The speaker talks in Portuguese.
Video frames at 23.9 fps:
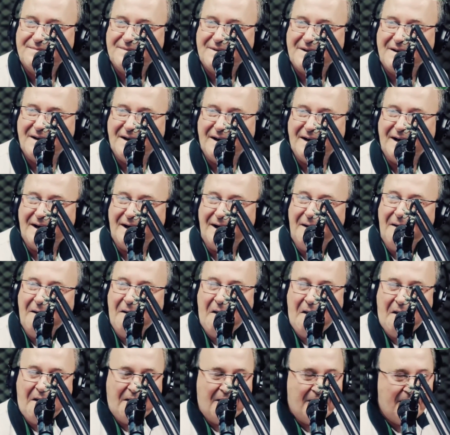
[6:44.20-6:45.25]
Uhum.
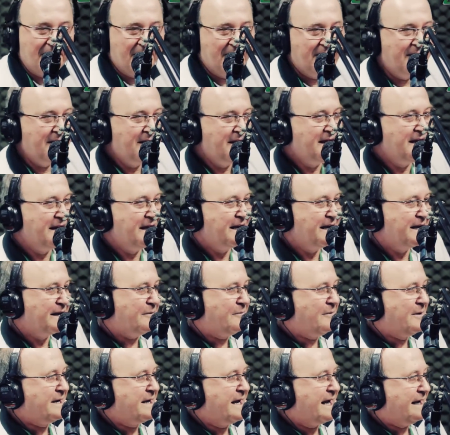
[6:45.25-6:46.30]
E
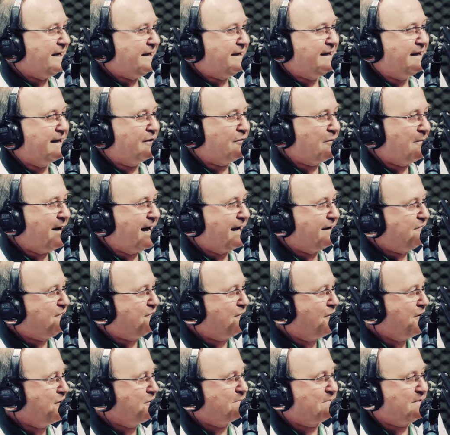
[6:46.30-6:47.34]
quando é que, como é que
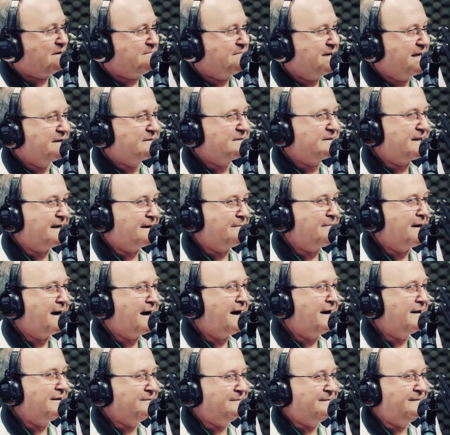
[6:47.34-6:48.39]
foi o primeiro
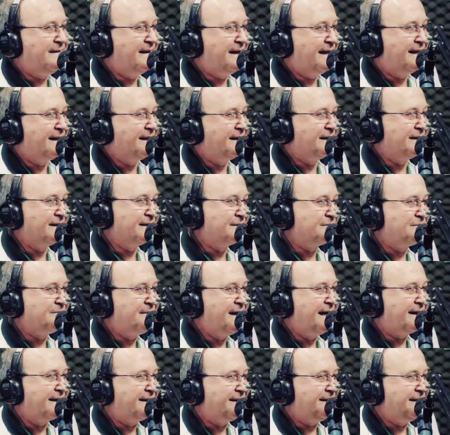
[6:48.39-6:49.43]
trabalho dela? Como
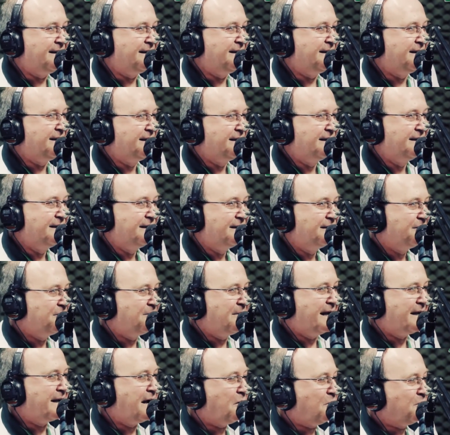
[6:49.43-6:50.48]
é que como
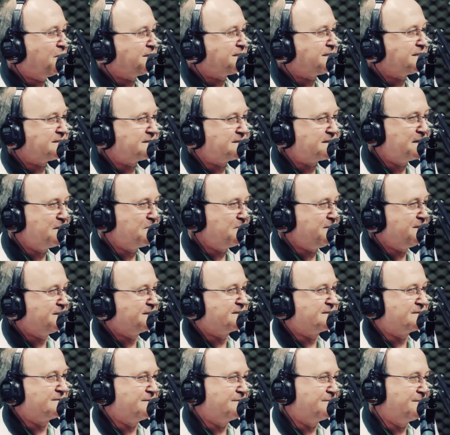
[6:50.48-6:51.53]
é que aconteceu
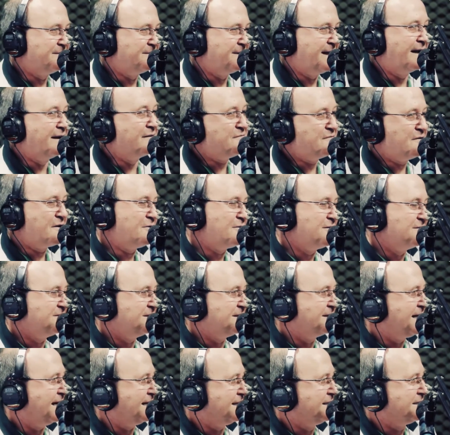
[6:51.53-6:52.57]
isso? Ela foi
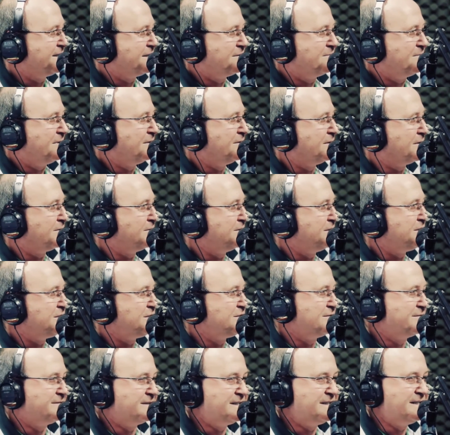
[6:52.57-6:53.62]
convidada então pelo Rudy
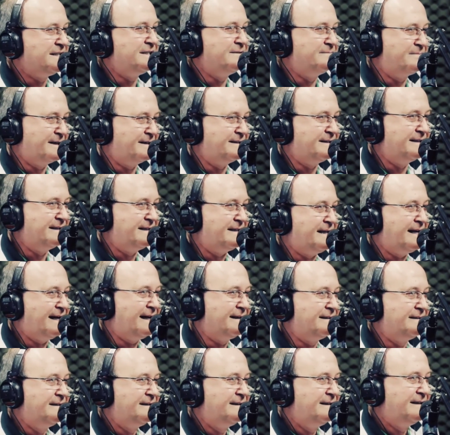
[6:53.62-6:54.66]
Giovannini para
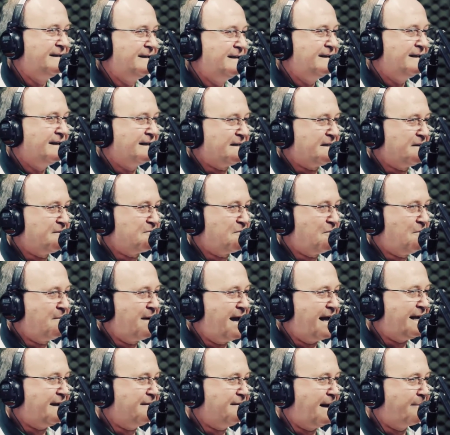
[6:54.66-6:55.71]
cantar. Então, como
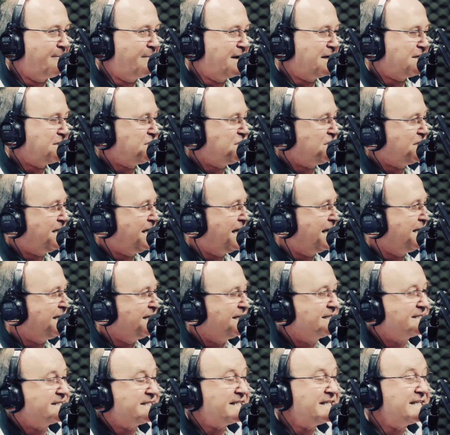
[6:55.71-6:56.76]
é que a partir
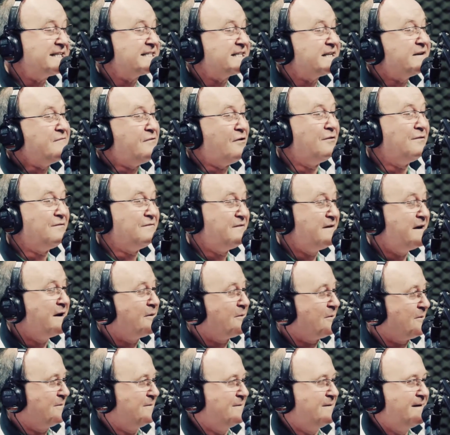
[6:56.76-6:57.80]
daí se
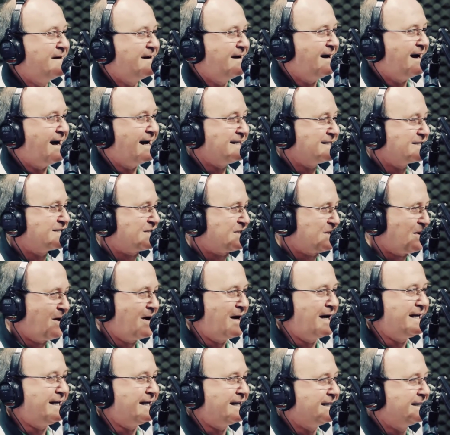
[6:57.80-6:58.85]
desenvolveu a
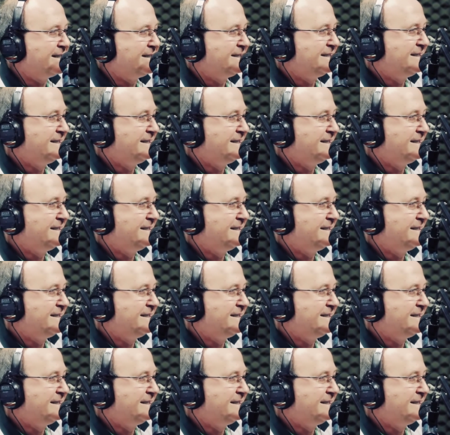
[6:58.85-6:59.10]
história